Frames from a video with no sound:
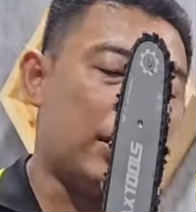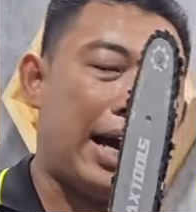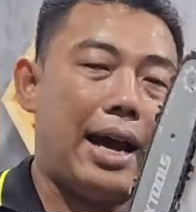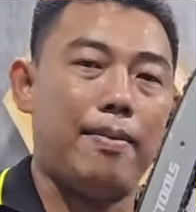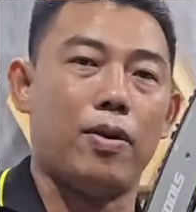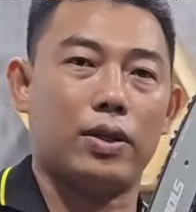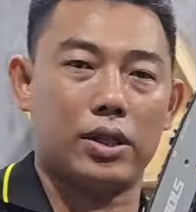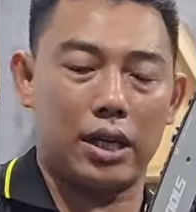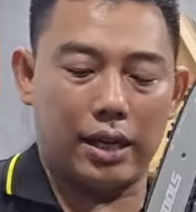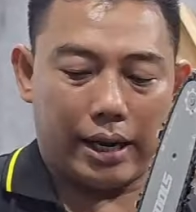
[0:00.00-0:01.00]
một cái một
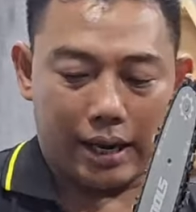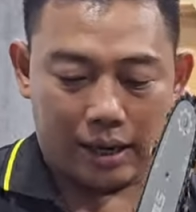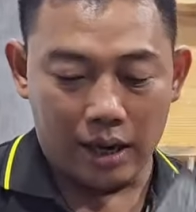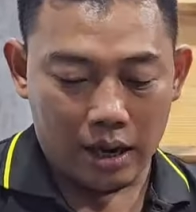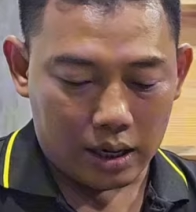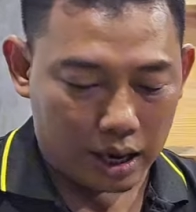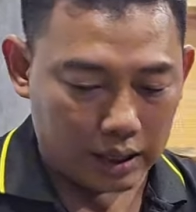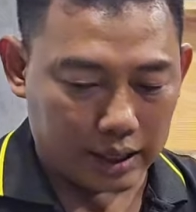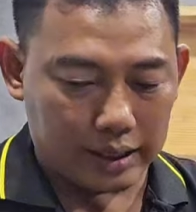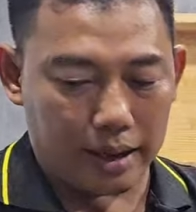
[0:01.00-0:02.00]
cưa xích này ha
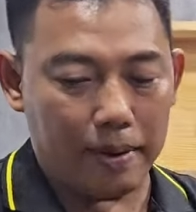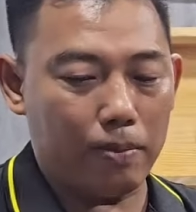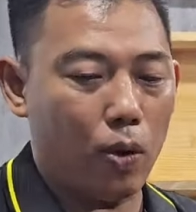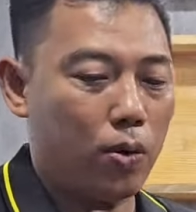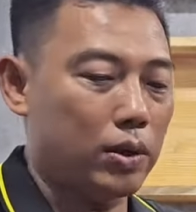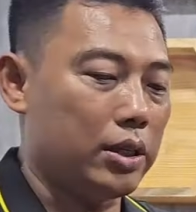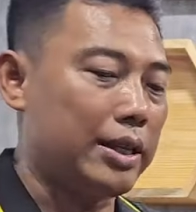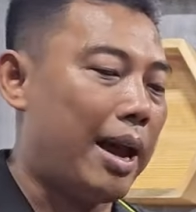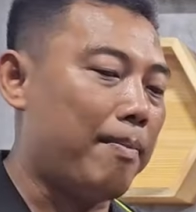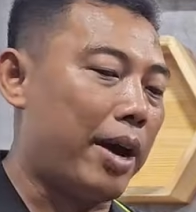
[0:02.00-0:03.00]
đó thì anh chị mình mua cũng được
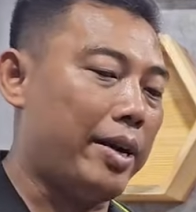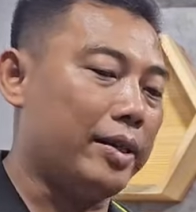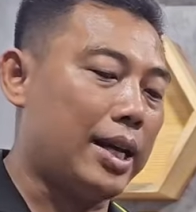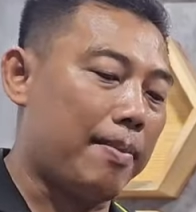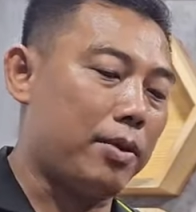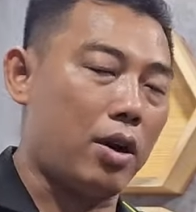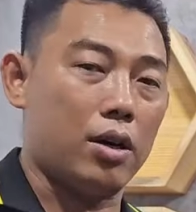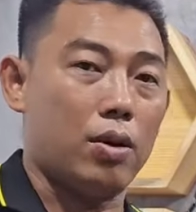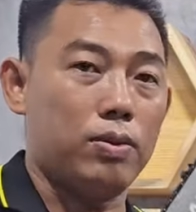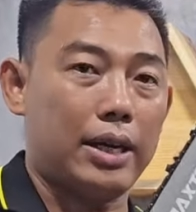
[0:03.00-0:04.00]
giảm 7 phần trăm
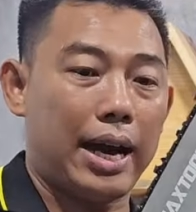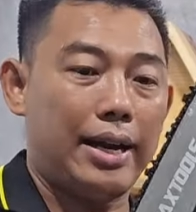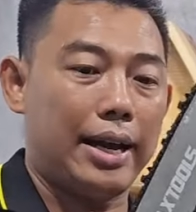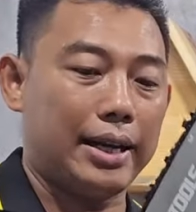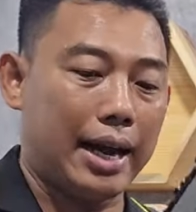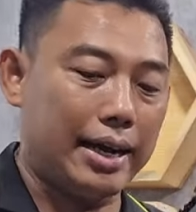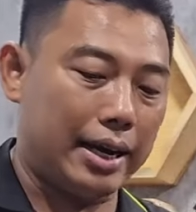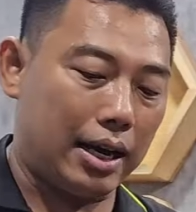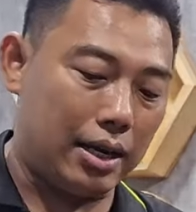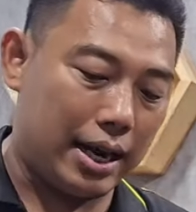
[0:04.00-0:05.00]
còn đúng cái này cái
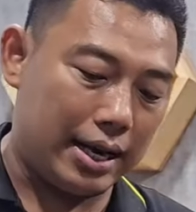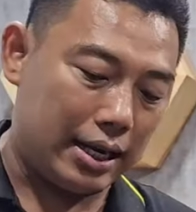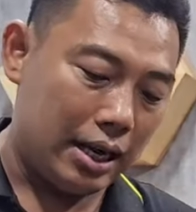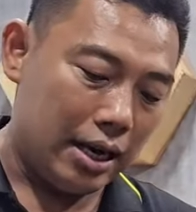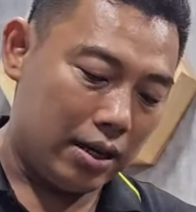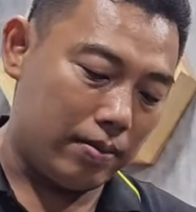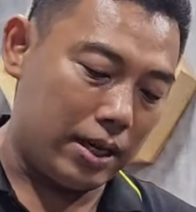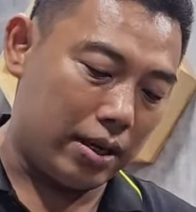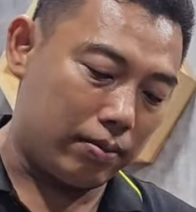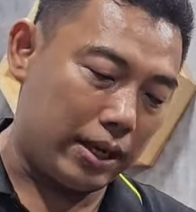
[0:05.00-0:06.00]
này ở đây giống
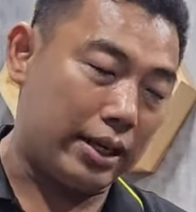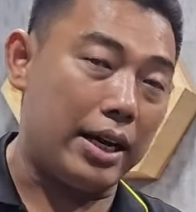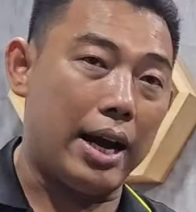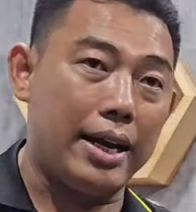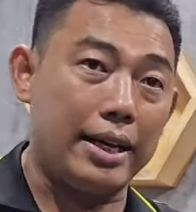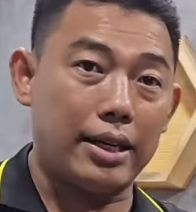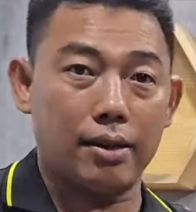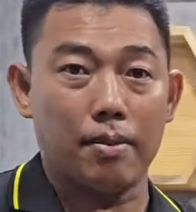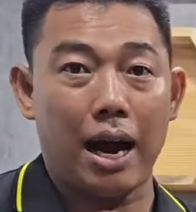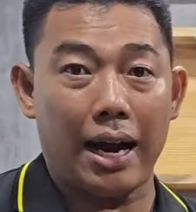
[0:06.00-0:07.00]
như Hồng Nhiên để đây
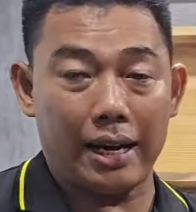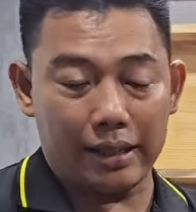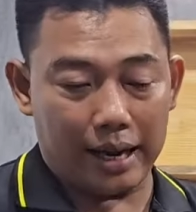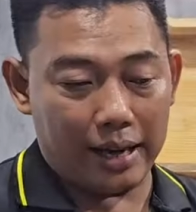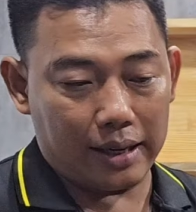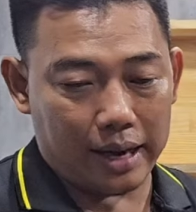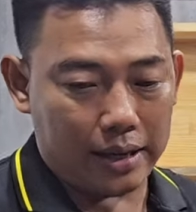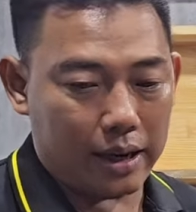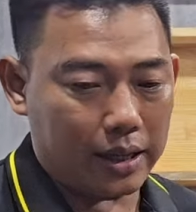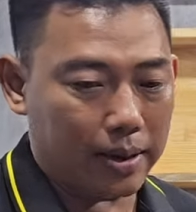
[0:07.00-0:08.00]
trưng bày để test đây
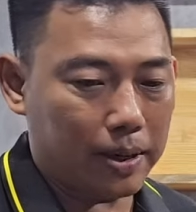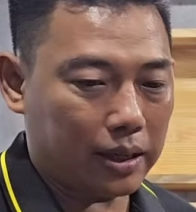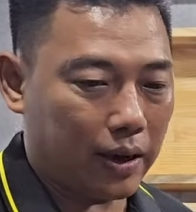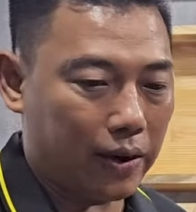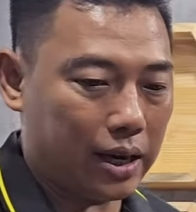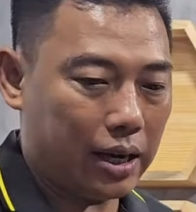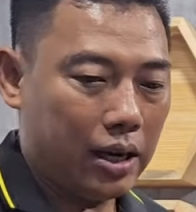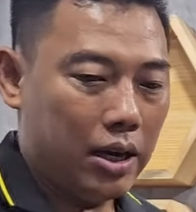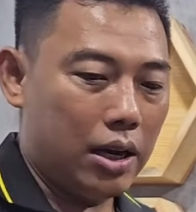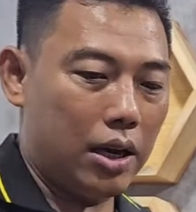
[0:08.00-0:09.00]
cho anh chị mình coi đó
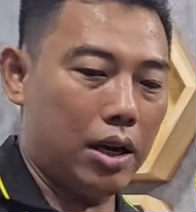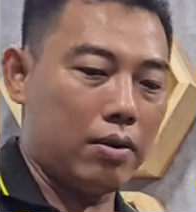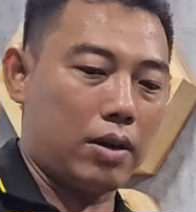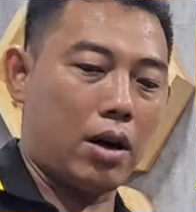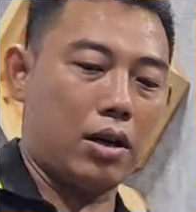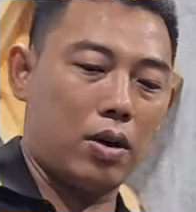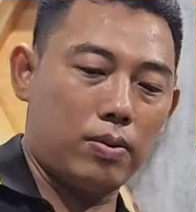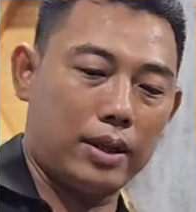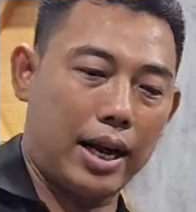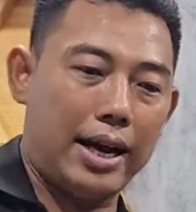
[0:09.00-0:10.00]
à, còn đúng
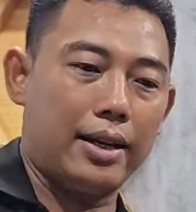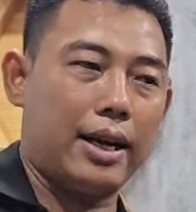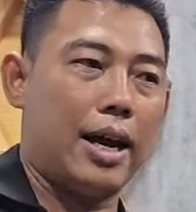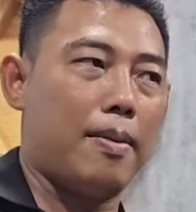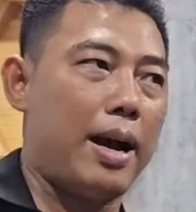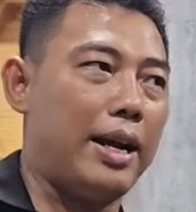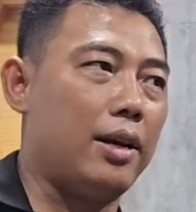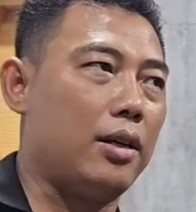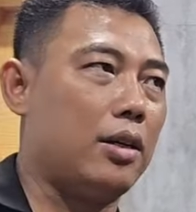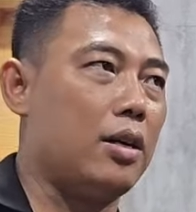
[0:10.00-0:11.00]
cái là kệ bán
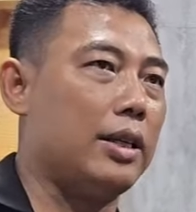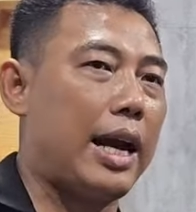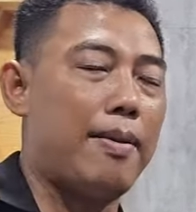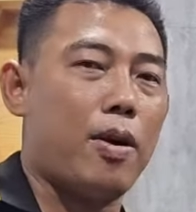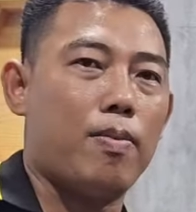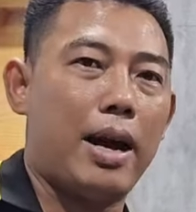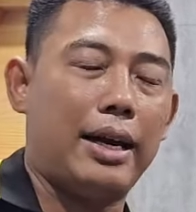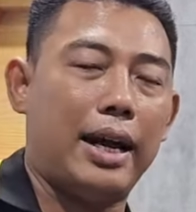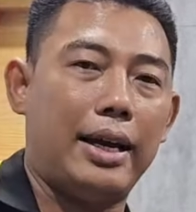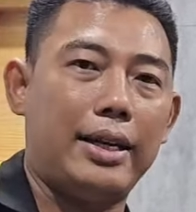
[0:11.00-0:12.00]
có một cái một
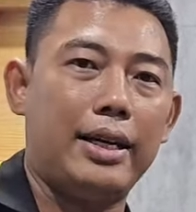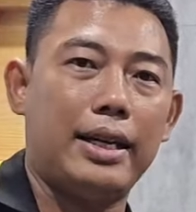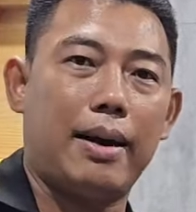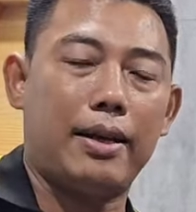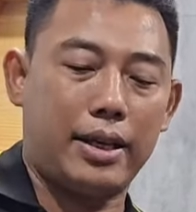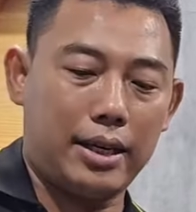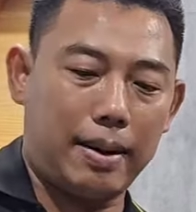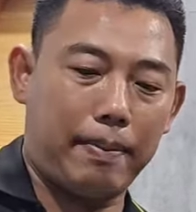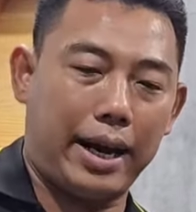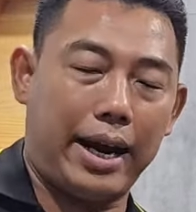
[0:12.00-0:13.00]
bán đại 900,
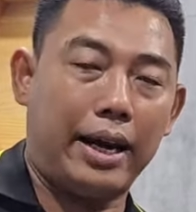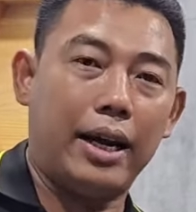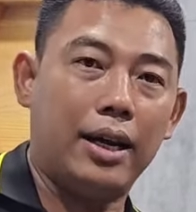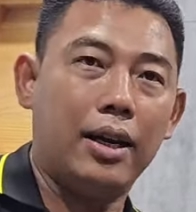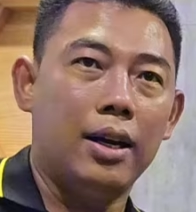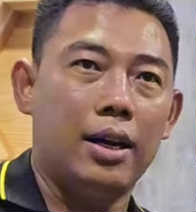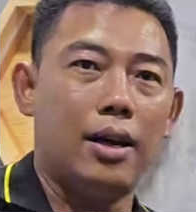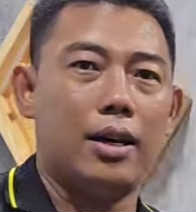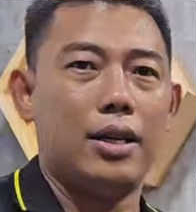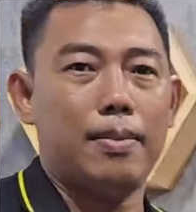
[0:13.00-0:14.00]
900 ngàn ha
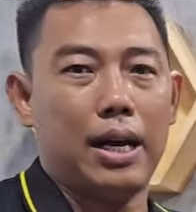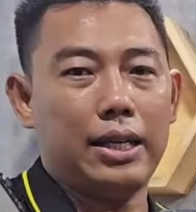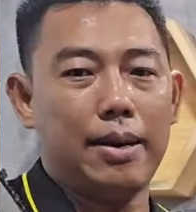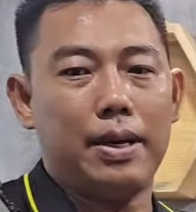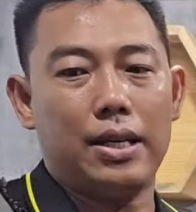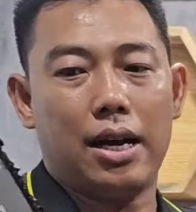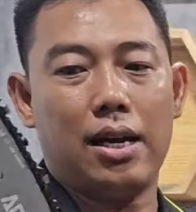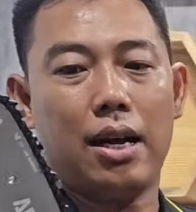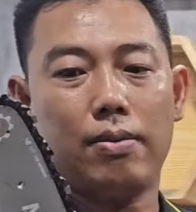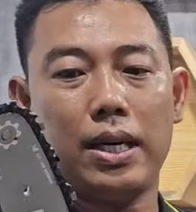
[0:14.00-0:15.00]
à, nhưng mà anh chị mình nhớ
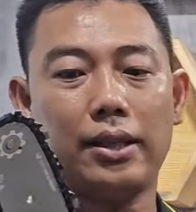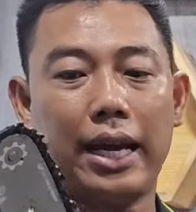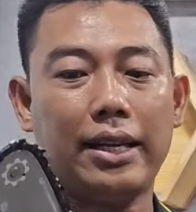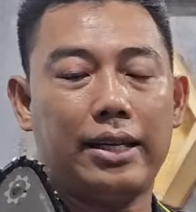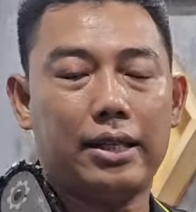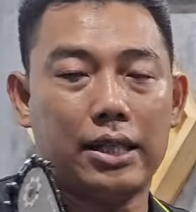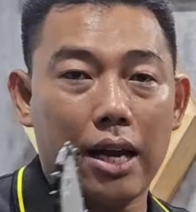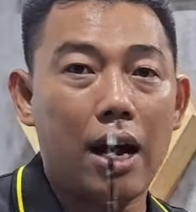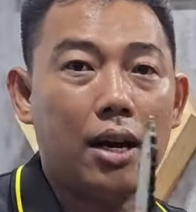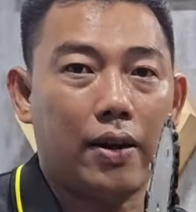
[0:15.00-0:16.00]
là Hồng Nhiên test
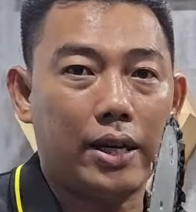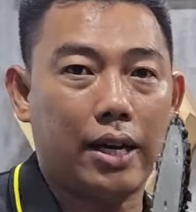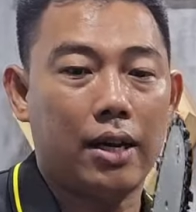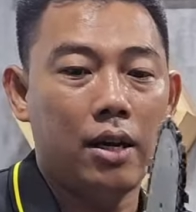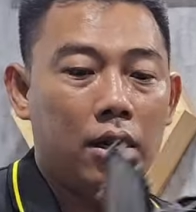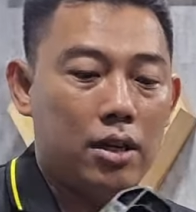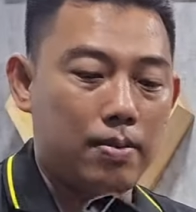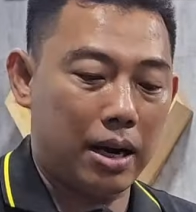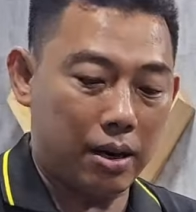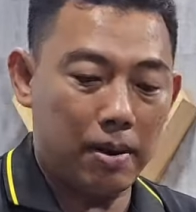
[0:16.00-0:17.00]
sơ rồi nha
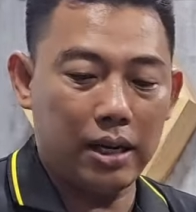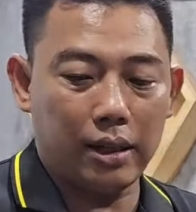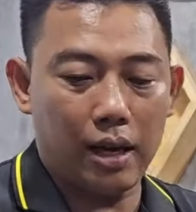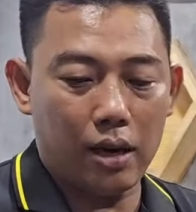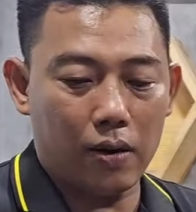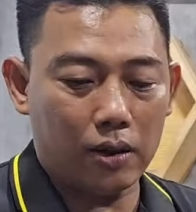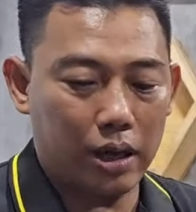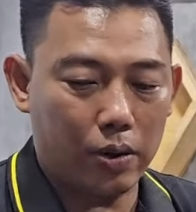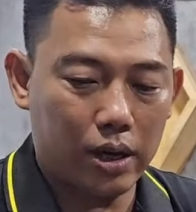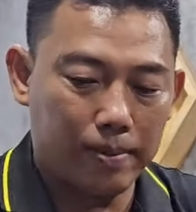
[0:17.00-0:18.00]
nhưng mà nó mới tin luôn
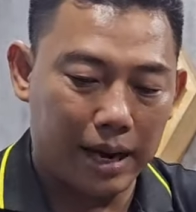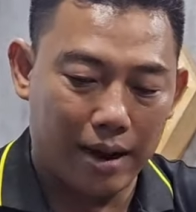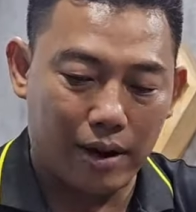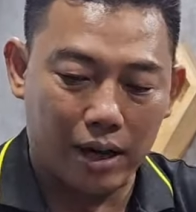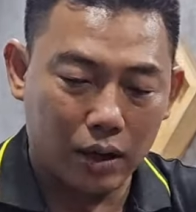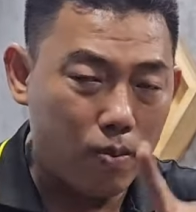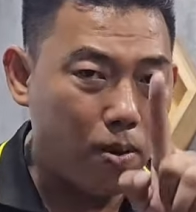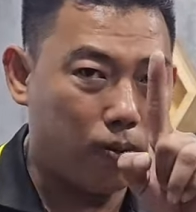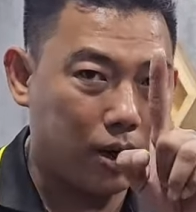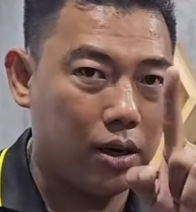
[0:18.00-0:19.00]
ví dụ như em lao lại đúng
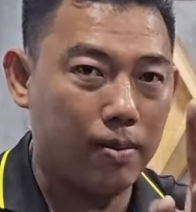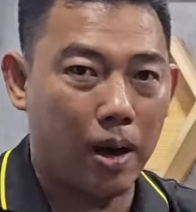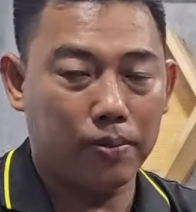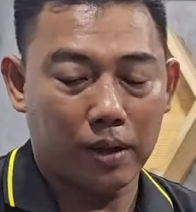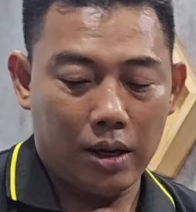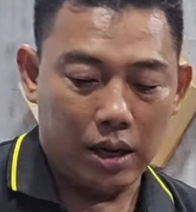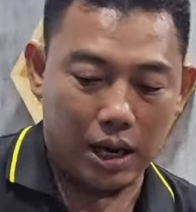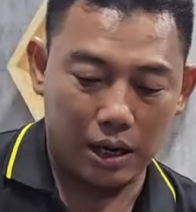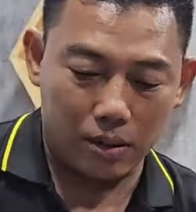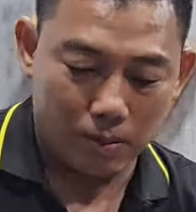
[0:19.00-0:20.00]
một đường một
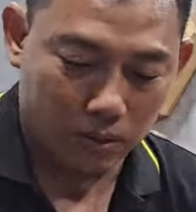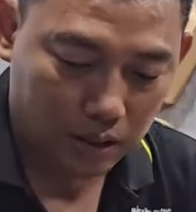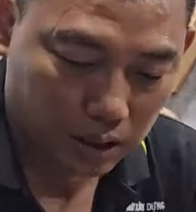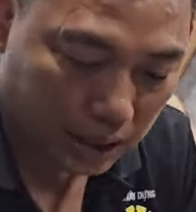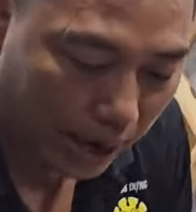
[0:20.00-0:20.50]
ha đúng một đường